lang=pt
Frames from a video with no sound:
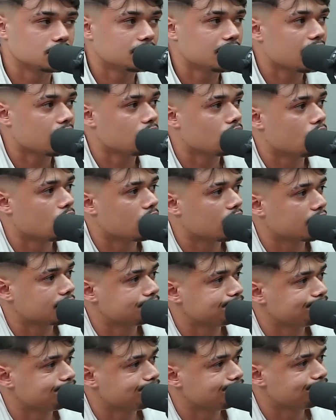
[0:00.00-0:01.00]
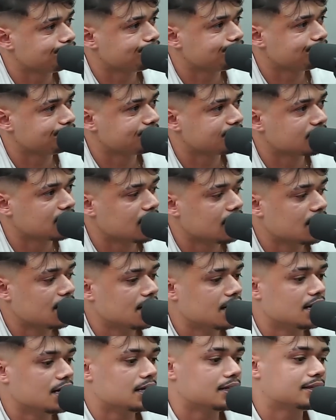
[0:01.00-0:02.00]
E agora?
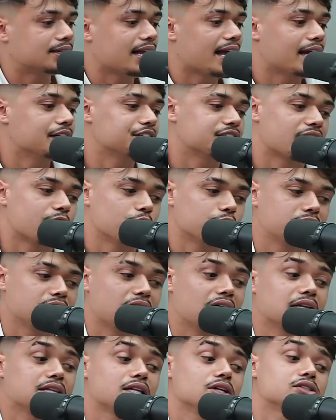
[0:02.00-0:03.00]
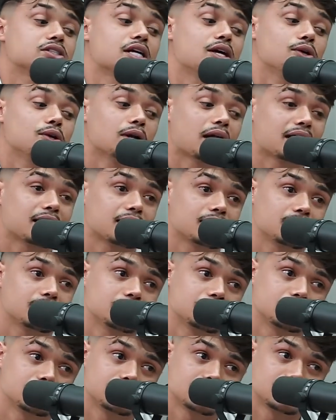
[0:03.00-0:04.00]
Testa eu tirar teu
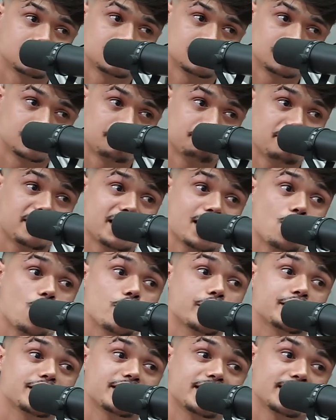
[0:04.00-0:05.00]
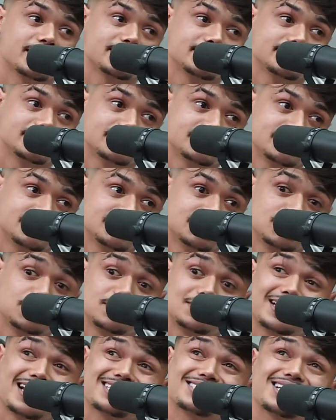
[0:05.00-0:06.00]
celular. Meia horinha
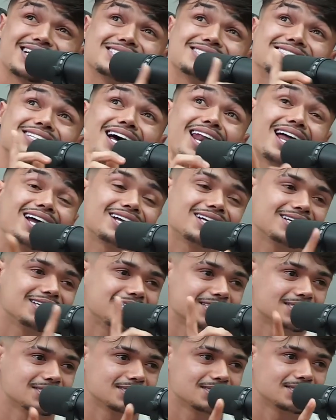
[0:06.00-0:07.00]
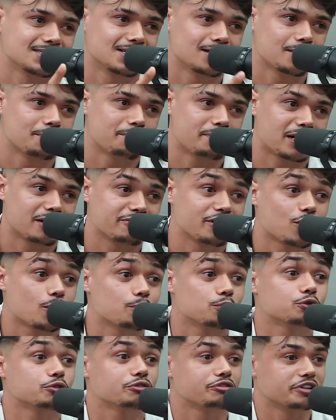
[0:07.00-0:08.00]
nessa sala aqui para ver
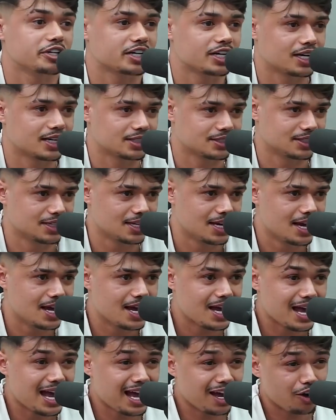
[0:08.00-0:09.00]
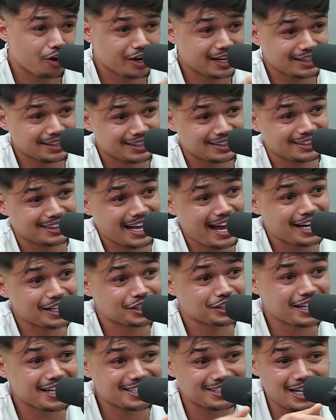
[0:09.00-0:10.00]
como tu fica. Agora
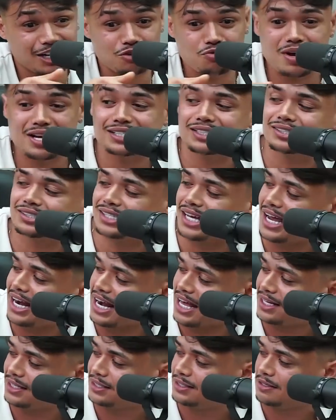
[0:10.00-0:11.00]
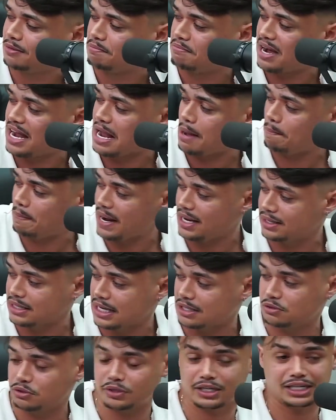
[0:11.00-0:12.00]
testa entrar numa cela mais
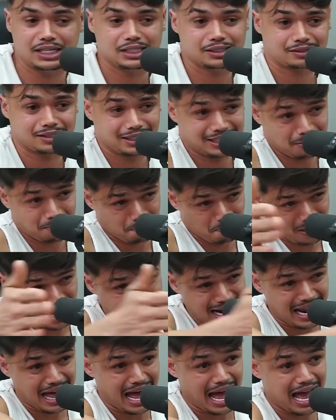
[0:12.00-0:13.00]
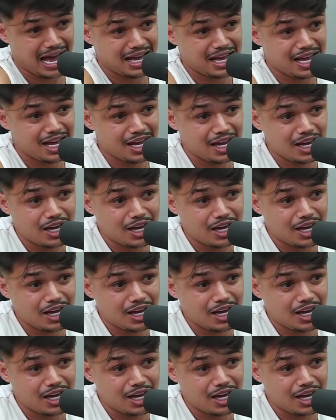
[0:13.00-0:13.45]
apertado que isso aqui para lá,